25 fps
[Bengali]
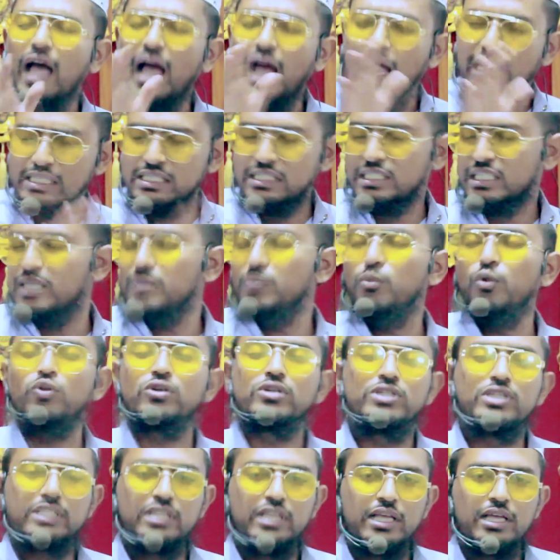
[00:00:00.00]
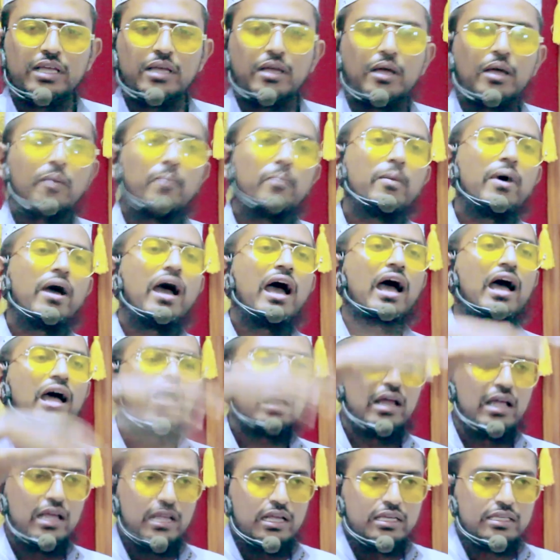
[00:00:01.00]
আসছি মসজিদে বা
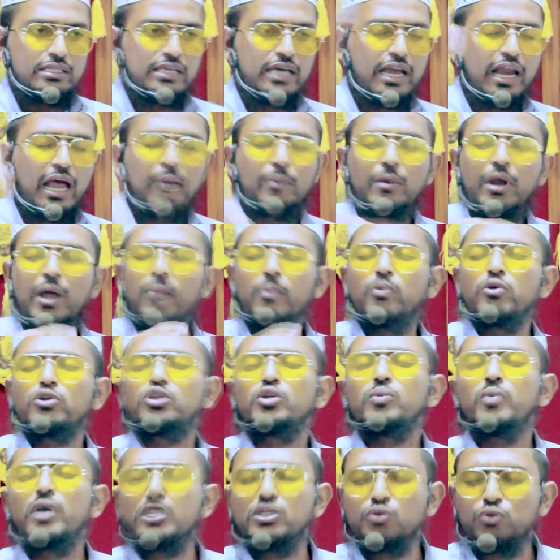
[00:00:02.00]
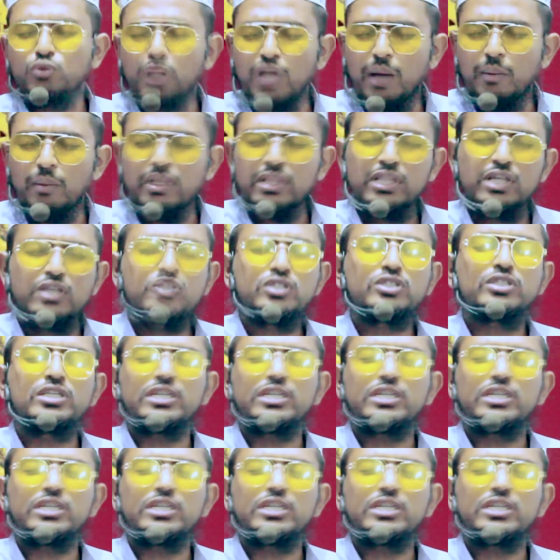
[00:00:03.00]
যারা আমরা বসবাস করি আমাদের